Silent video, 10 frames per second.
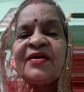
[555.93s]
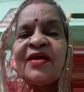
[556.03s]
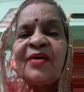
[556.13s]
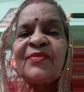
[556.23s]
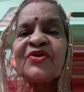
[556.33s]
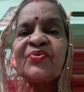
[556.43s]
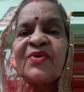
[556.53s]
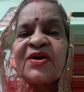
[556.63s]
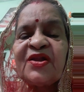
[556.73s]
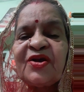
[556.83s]
राम
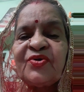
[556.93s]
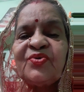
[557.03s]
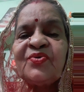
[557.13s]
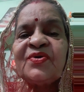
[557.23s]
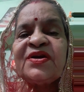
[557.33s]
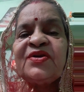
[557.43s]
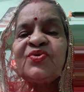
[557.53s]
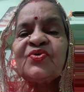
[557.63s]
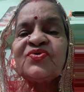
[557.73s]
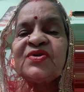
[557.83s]
लक्ष्मण के लड्डुओं की
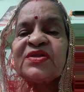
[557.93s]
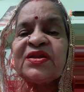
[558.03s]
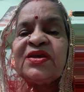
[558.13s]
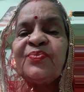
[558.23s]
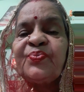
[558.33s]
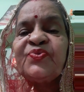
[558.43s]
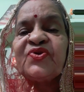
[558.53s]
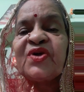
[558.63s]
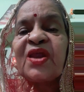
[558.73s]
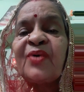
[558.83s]
तो जितनी
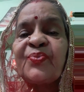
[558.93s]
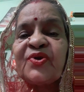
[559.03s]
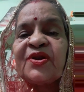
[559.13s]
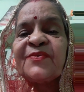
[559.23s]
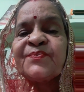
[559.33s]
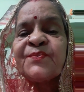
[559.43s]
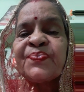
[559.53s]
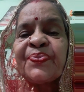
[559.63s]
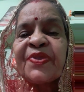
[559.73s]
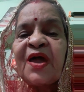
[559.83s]
जितना पुण्य
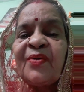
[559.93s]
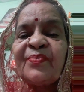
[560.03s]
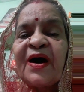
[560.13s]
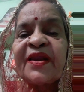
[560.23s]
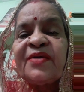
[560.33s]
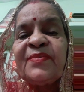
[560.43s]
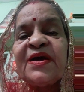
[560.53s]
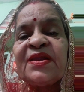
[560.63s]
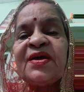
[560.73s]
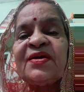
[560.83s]
हम बारह ही
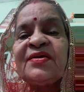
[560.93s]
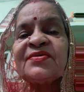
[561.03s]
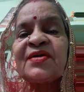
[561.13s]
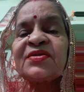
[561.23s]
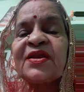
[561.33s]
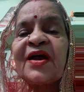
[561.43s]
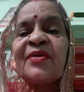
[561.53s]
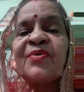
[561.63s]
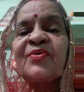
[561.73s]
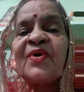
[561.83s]
महीने
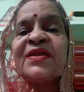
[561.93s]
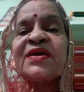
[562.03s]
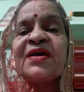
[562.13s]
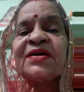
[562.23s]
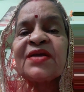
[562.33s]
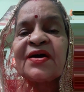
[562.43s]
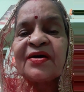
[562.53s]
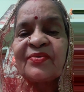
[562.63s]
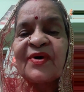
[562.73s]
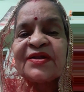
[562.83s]
सत्यनारायण भगवान की कथा
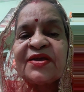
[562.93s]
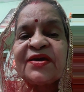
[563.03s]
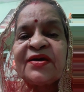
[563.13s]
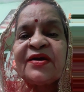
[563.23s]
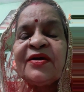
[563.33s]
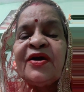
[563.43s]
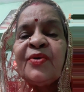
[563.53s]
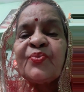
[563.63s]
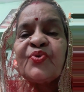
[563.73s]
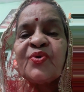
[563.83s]
करवाते हैं
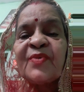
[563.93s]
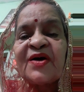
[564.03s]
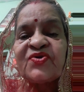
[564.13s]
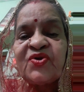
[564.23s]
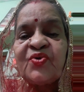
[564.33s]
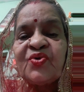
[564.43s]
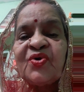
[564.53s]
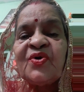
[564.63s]
पूर्णमासी को